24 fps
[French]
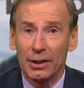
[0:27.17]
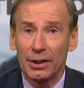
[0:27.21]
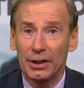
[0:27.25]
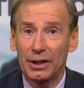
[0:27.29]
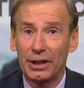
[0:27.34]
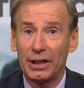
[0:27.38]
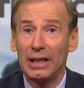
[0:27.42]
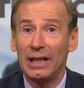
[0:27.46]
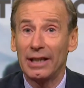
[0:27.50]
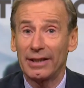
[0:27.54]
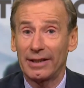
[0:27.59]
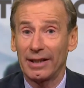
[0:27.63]

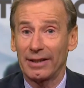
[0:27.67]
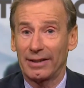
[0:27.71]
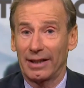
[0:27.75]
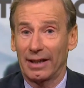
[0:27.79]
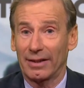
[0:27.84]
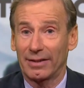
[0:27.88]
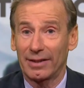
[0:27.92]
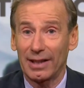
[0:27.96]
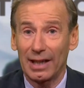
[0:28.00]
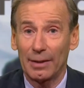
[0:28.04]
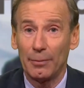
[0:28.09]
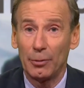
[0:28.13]
qu'il était
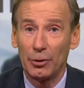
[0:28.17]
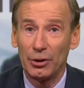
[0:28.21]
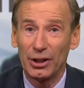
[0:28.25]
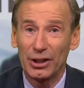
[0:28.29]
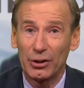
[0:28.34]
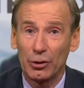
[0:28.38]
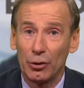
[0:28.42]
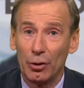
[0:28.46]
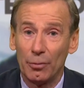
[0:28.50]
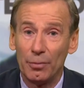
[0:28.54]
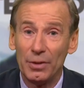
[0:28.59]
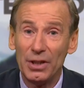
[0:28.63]
un très bon
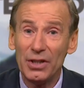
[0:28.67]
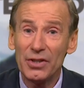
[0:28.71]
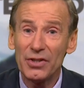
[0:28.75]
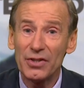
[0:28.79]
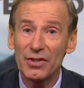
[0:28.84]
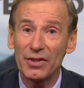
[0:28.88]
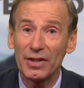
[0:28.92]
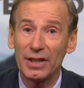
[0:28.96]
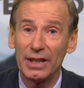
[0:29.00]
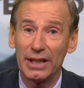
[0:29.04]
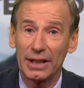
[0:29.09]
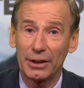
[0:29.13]

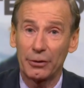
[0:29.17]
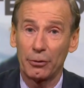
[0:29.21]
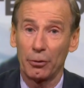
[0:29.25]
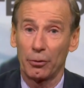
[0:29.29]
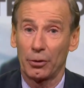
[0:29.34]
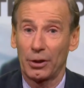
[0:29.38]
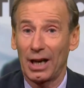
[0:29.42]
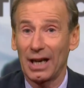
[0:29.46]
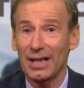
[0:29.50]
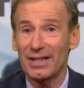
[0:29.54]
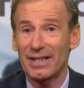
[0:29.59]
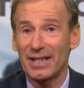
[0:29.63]
économiste et que
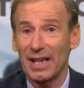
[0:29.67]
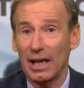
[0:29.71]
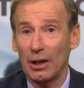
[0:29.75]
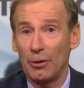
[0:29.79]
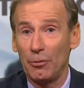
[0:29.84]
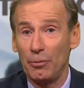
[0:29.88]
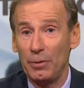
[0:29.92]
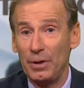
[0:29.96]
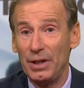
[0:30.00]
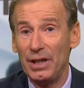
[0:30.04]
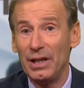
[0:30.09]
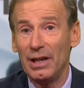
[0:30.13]
grâce à
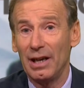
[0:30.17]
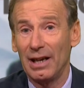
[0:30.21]
lui,